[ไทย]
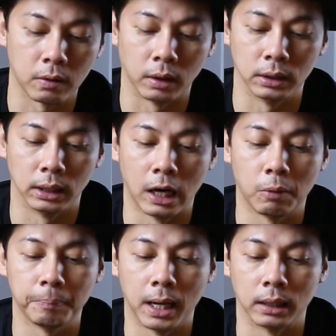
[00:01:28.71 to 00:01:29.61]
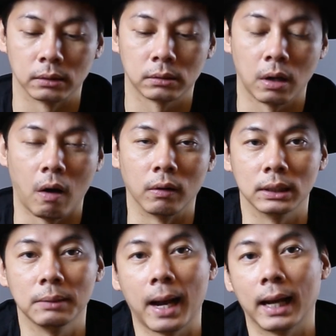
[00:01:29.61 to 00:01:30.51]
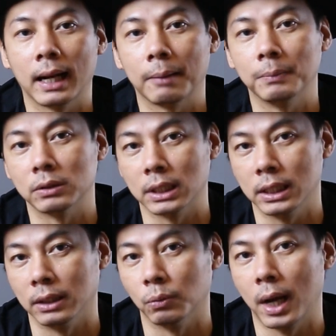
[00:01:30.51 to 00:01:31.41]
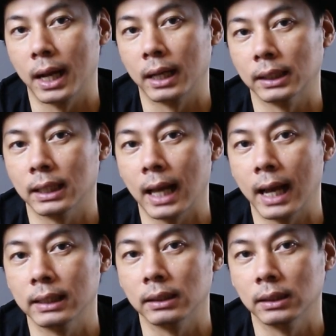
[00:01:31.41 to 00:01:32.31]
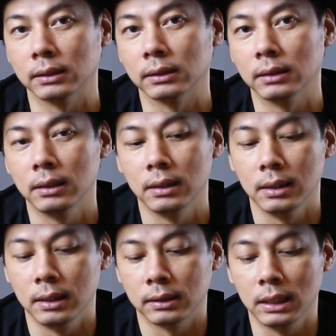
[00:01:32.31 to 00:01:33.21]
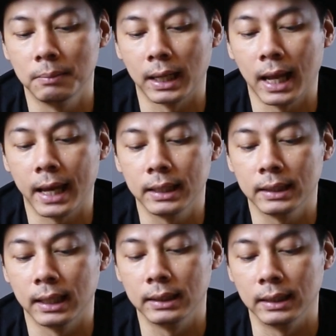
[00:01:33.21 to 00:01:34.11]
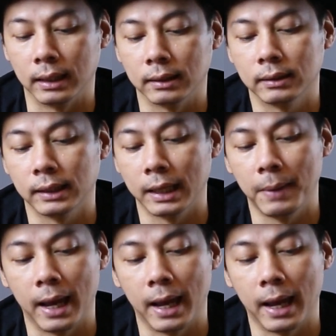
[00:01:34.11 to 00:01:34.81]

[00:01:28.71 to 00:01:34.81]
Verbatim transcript: ก่อนอื่นเราเปิดกล่องขึ้นมานะครับเราจะเห็นว่านาฬิกาเรือนหนึ่งที่มันให้รายละเอียดในแบ